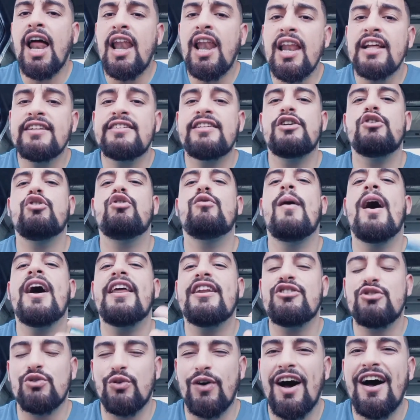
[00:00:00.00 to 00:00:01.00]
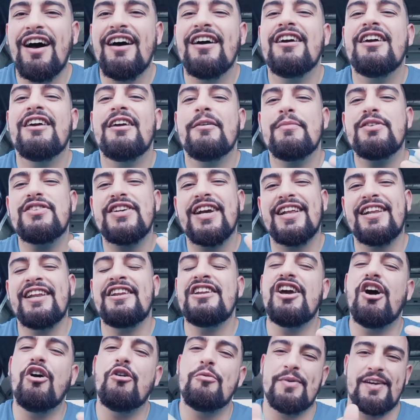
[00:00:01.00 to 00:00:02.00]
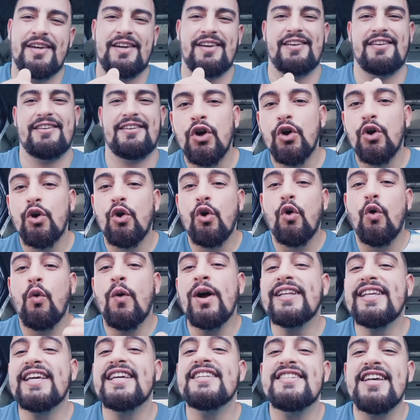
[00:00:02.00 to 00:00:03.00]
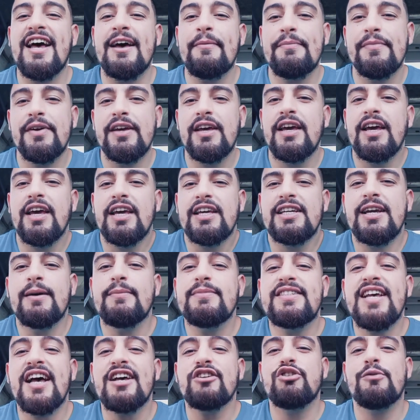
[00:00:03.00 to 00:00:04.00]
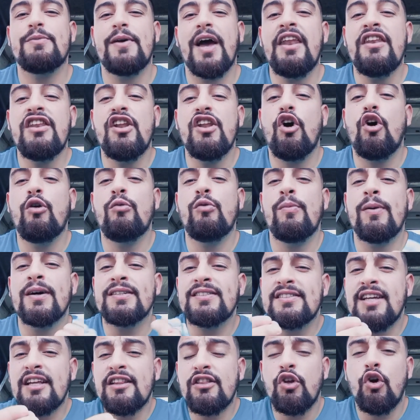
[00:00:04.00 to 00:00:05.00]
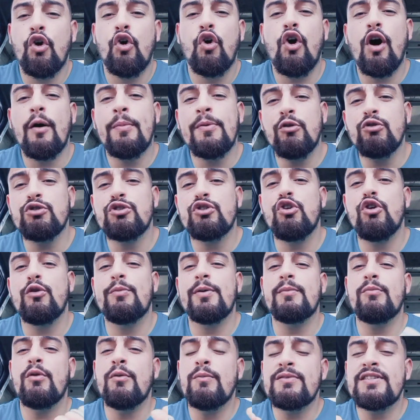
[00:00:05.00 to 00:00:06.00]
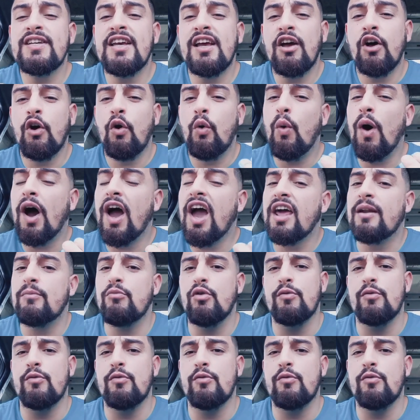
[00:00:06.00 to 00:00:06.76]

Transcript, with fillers: التي نمارسها بشكل يومي والكتاب يمتاز بأنه مبسط وبأسلوب ممتع وغير